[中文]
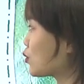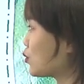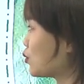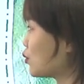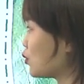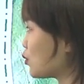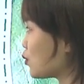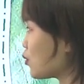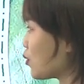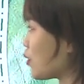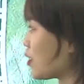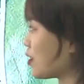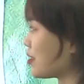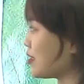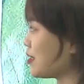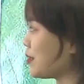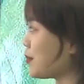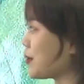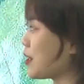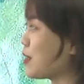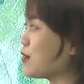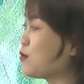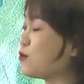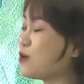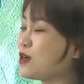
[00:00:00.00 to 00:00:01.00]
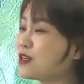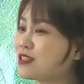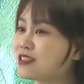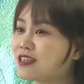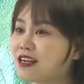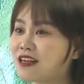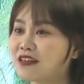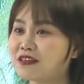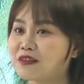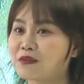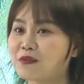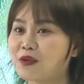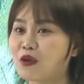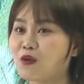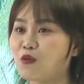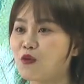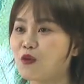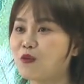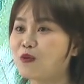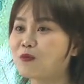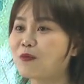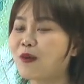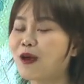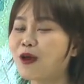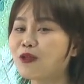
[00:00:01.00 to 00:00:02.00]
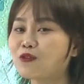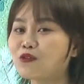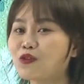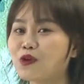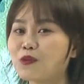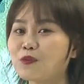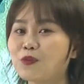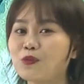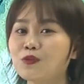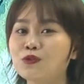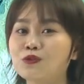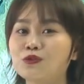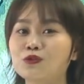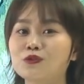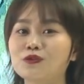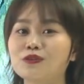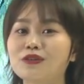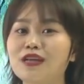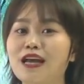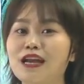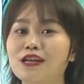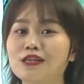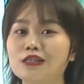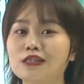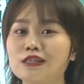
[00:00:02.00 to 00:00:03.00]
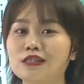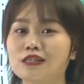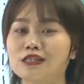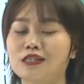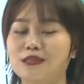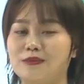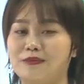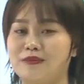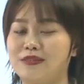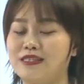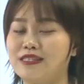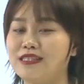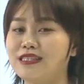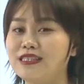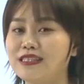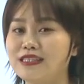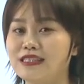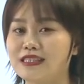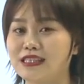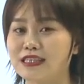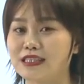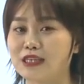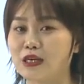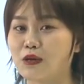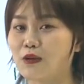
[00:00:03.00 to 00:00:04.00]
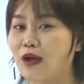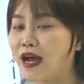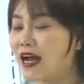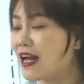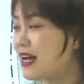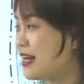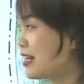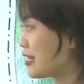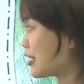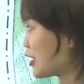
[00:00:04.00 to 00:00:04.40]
如果一篇文章里面我们判断不出来是什么季节的话，